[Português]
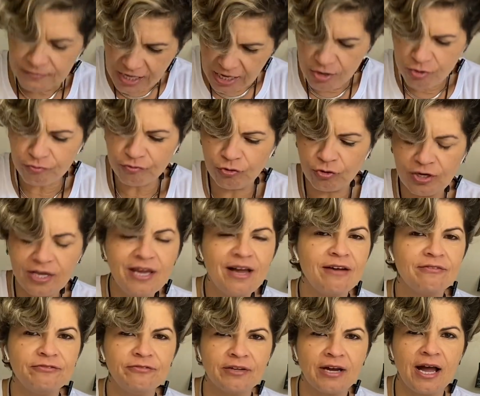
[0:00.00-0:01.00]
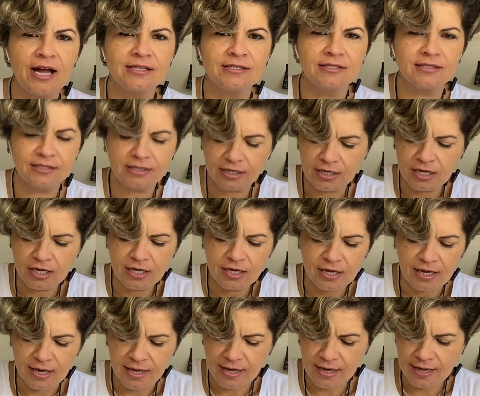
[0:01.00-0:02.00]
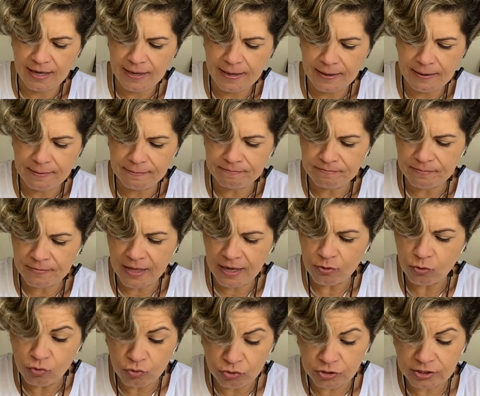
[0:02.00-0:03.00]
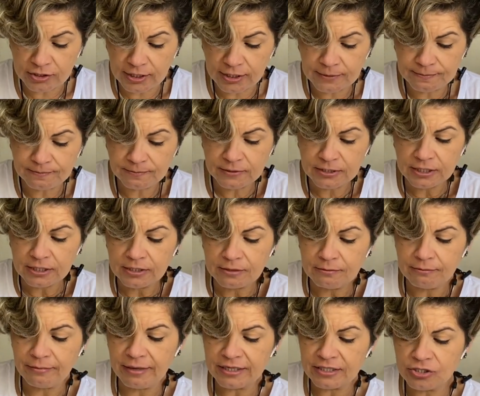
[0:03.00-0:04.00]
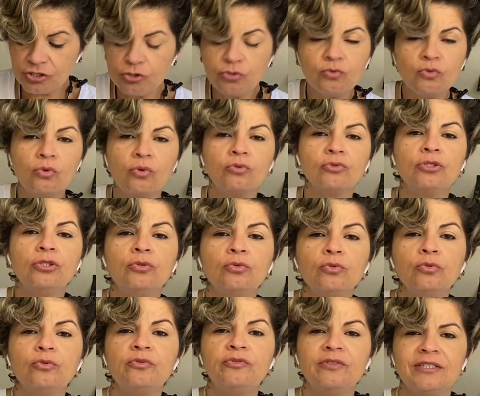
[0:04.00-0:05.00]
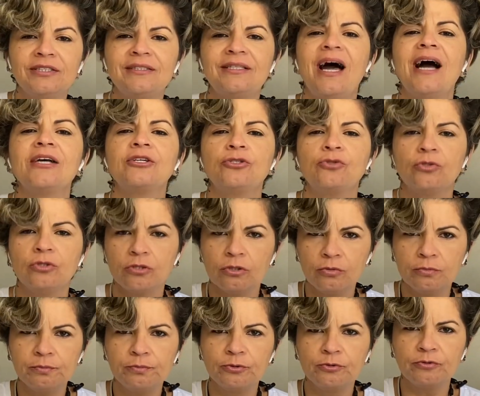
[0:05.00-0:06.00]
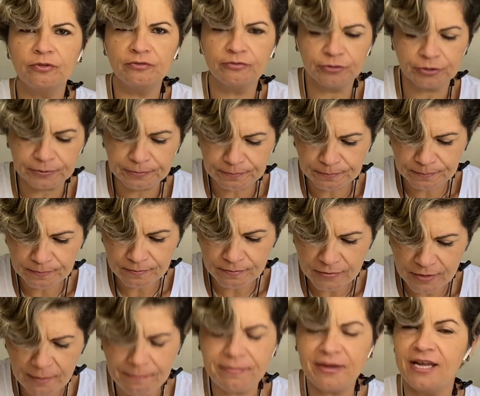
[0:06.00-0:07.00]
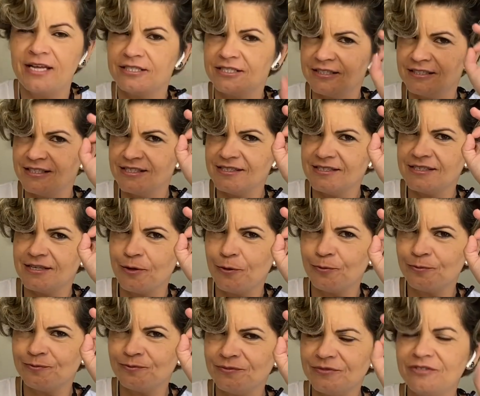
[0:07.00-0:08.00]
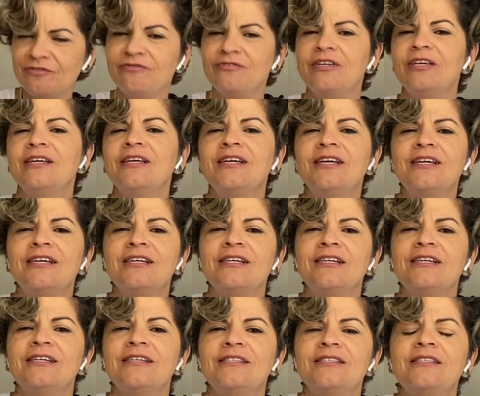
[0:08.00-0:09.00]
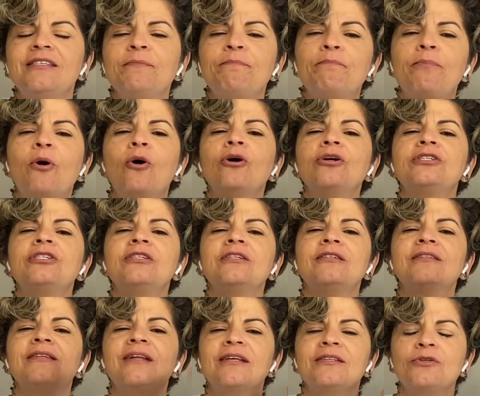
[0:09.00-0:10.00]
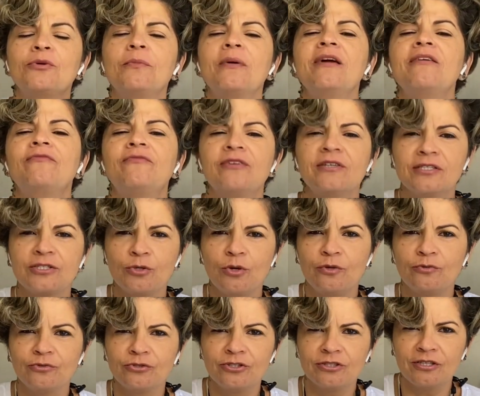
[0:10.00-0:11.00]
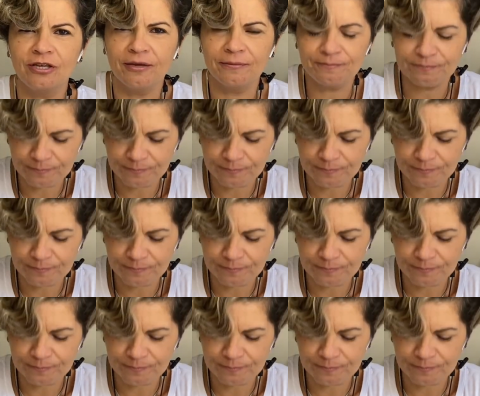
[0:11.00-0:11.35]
Eu vou ler a frase, é, é curta, mas de um conteúdo fantástico, então por favor, preste atenção e vê se pode trazer uma reflexão a você.